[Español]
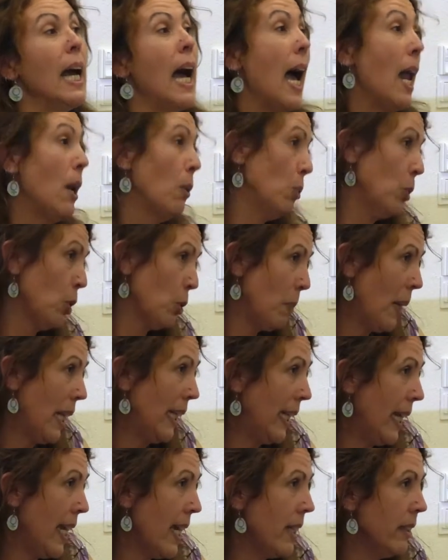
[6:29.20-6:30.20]
Algunos
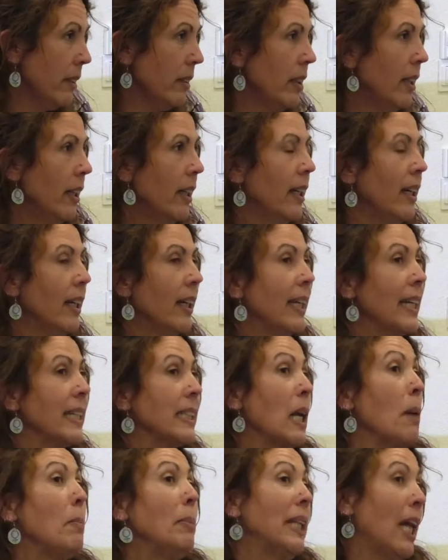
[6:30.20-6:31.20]
plantean que
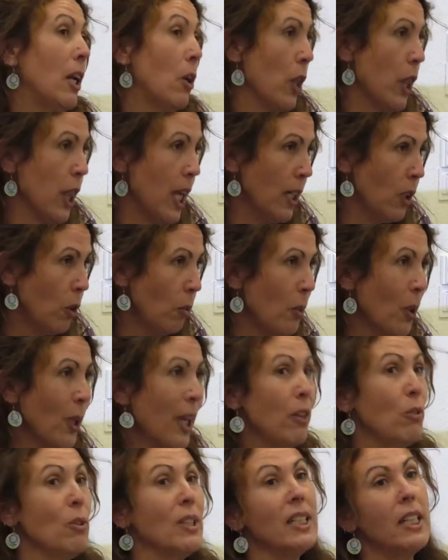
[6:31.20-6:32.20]
es capitaloceno,
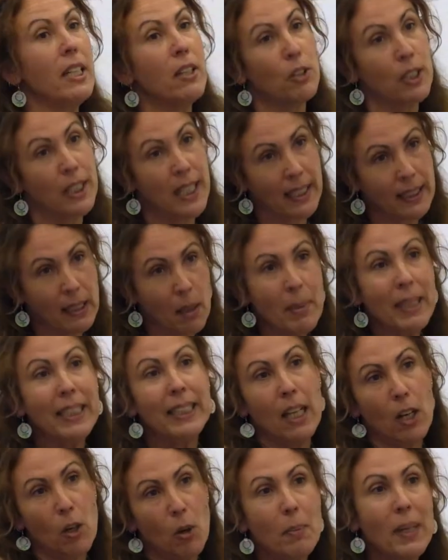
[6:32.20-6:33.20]
porque no ha sido
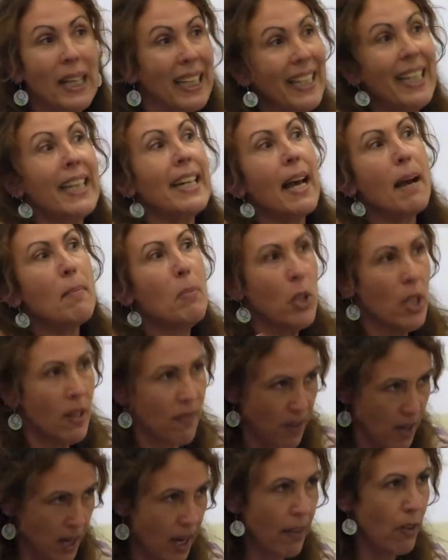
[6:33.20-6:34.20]
exactamente el hombre quien ha
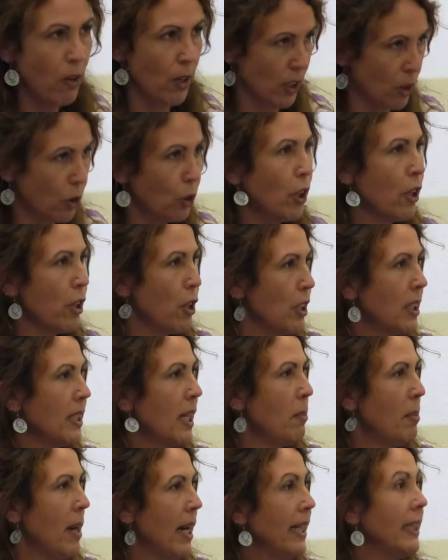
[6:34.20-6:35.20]
modificado las condiciones
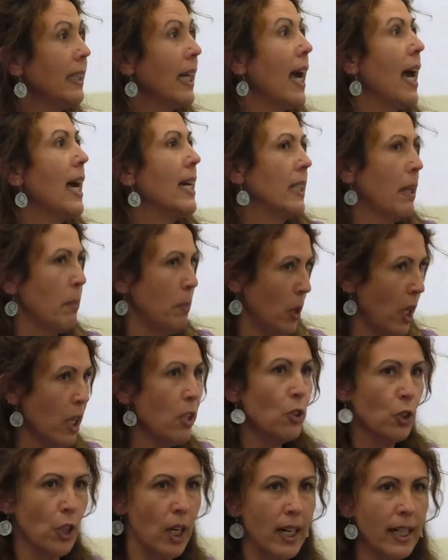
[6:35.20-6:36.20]
del planeta hasta
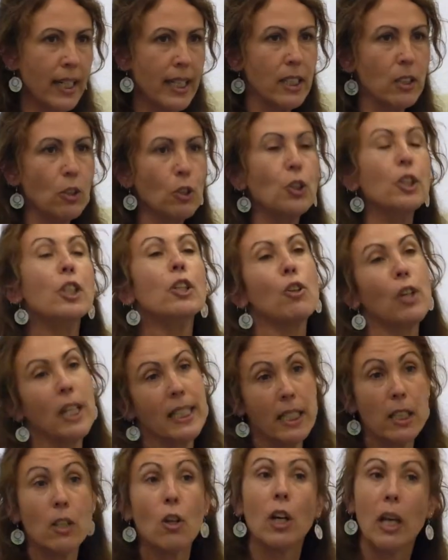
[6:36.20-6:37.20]
ponernos en riesgo, sino que ha
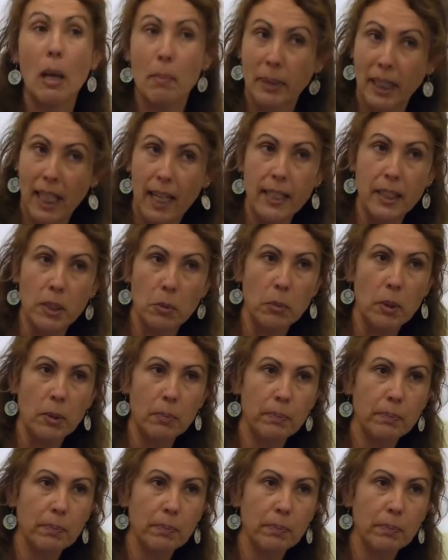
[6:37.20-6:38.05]
sido el capitalismo.